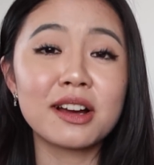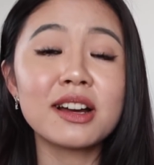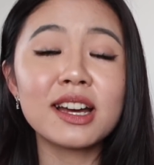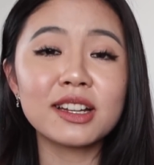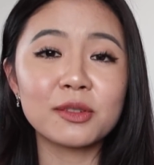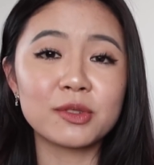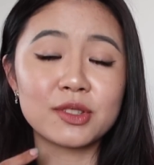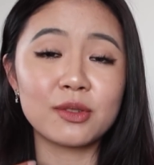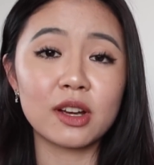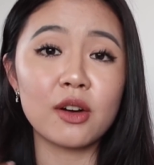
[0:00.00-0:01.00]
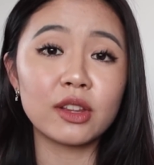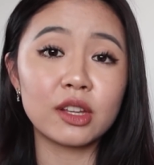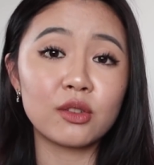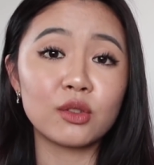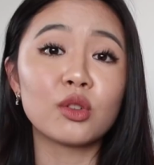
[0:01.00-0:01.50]
考え方もすごい変わっ
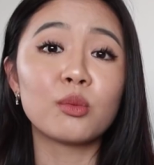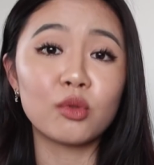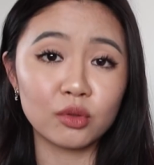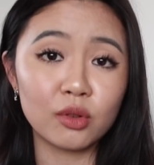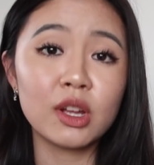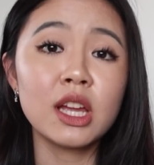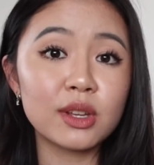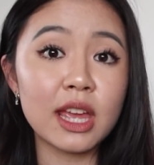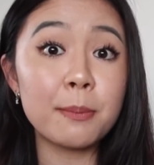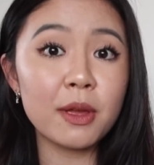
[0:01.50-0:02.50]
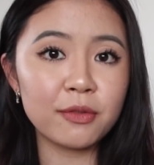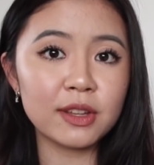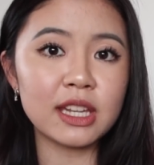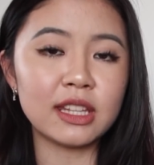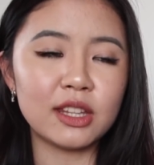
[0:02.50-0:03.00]
てくると思うのこういう
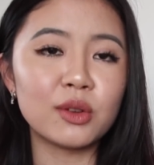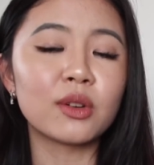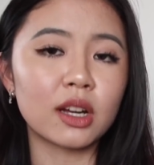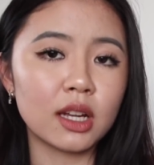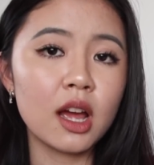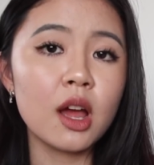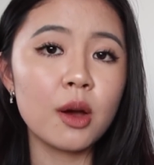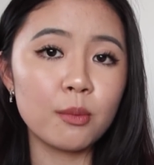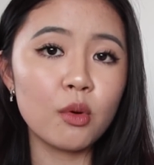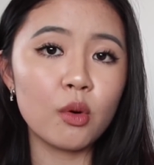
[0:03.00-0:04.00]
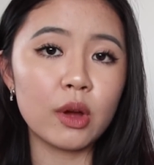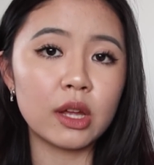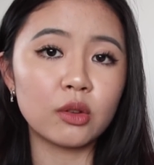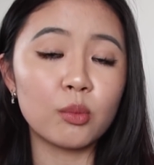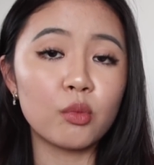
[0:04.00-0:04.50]
エピフェニーっていうのかなもう、
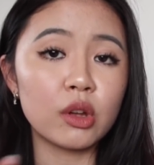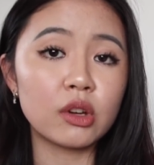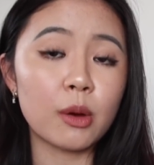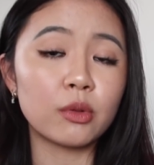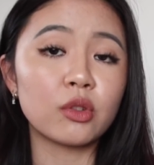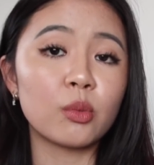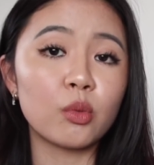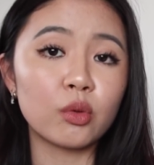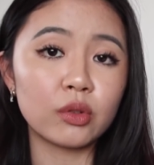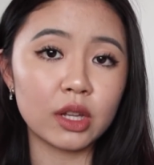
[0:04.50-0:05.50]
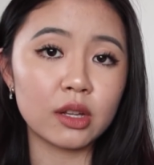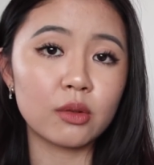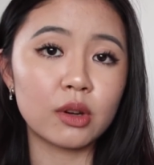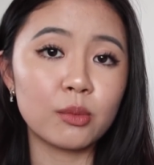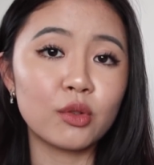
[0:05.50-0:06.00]
えっと思い浮かぶと思うので
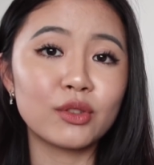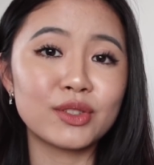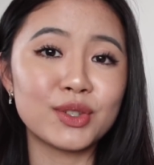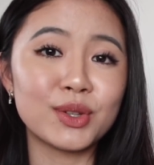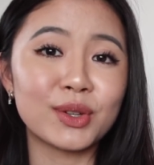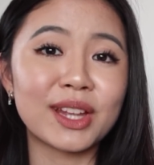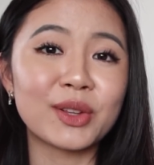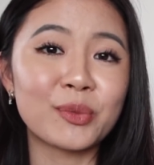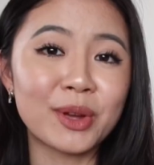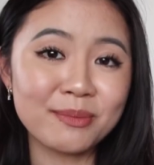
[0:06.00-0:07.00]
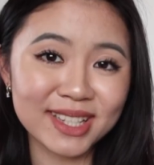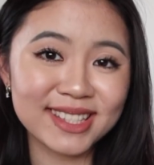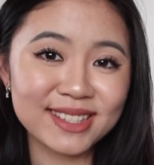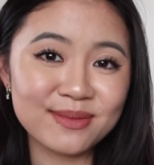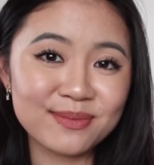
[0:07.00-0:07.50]
これも重要だと思いま
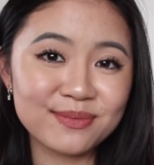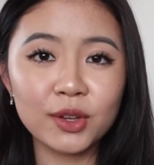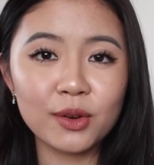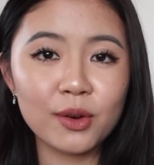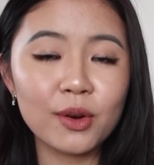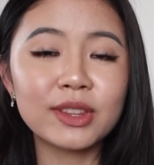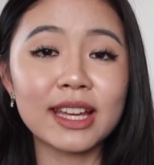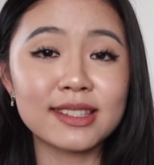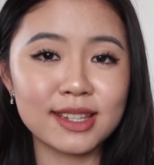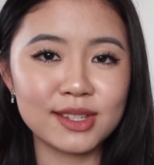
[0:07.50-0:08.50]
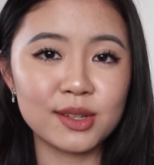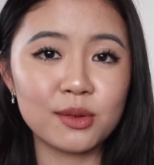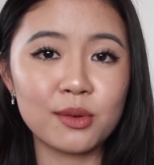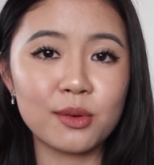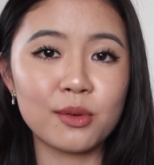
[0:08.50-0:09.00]
す今日を達成す
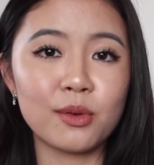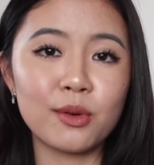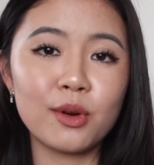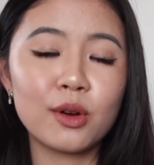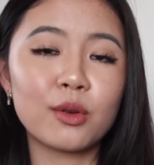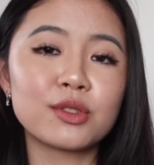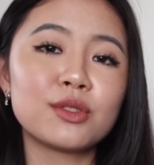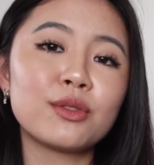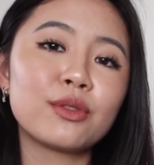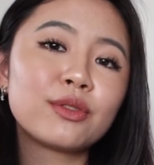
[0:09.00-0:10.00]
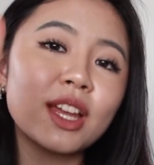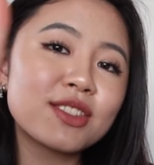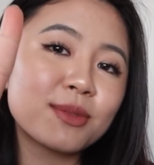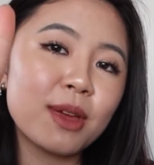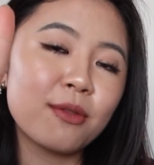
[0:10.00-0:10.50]
る方法コツ2
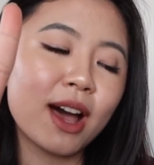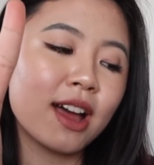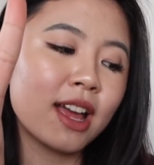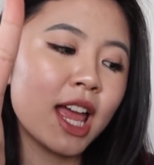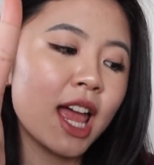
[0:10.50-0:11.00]
つ目は